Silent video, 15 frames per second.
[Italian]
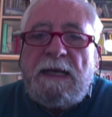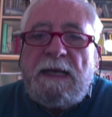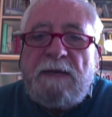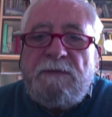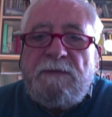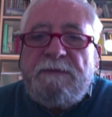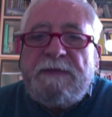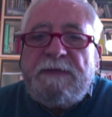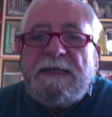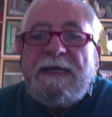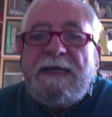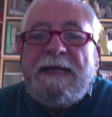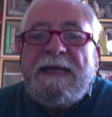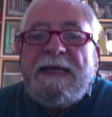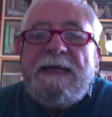aveva
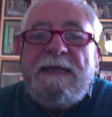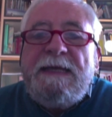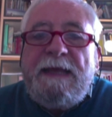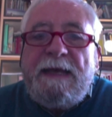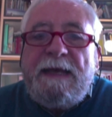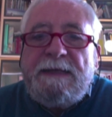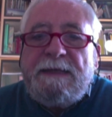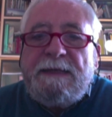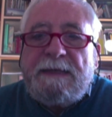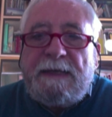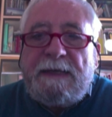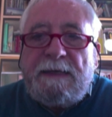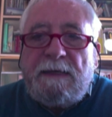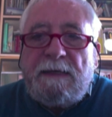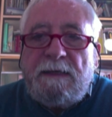delle
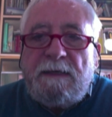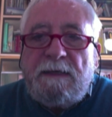idealità,